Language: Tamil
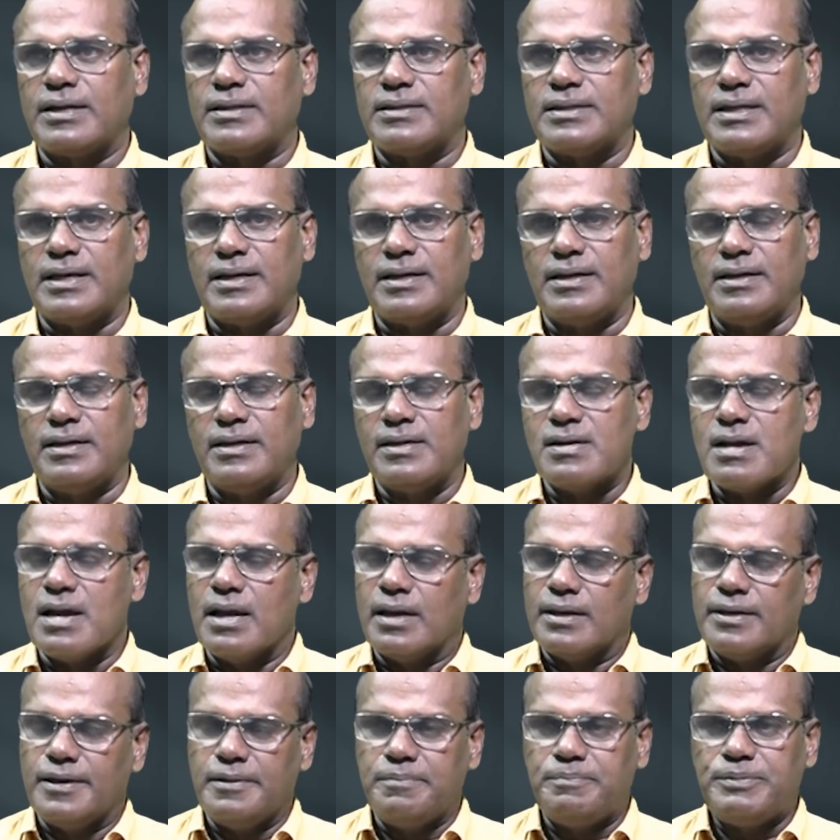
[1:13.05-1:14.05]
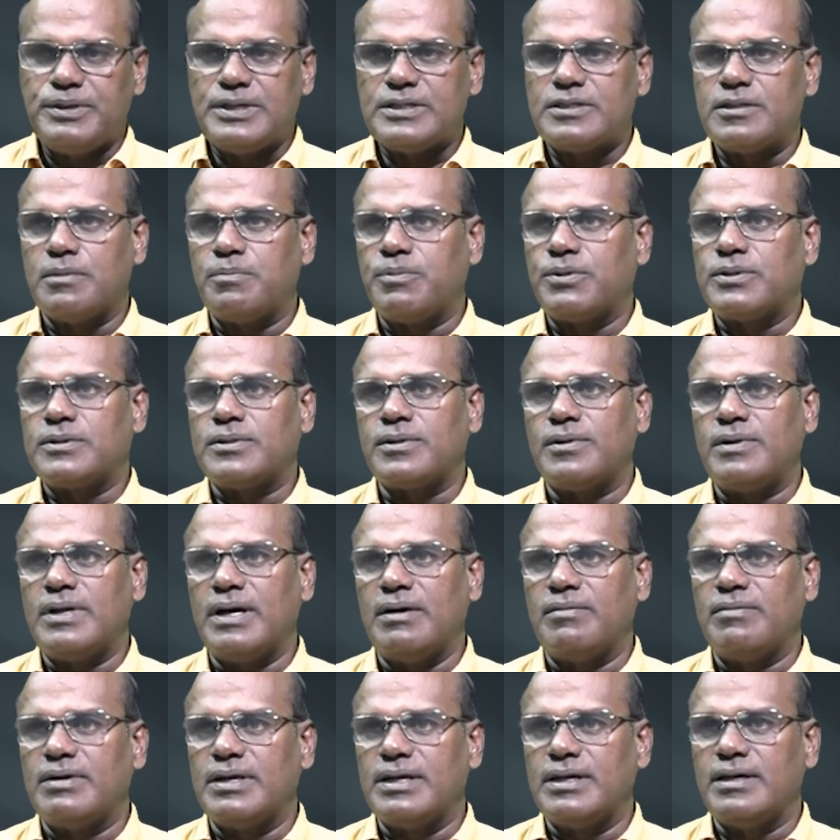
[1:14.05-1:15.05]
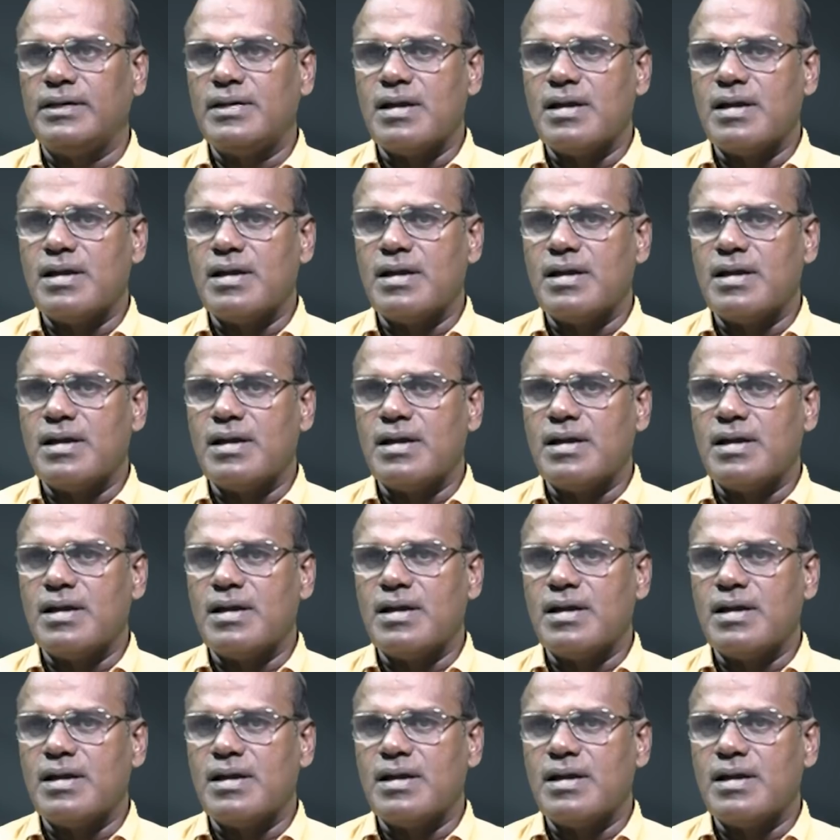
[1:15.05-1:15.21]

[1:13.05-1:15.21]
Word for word: இருந்தார் இபிஎஸ்ஸை பொறுத்தவரை அவர்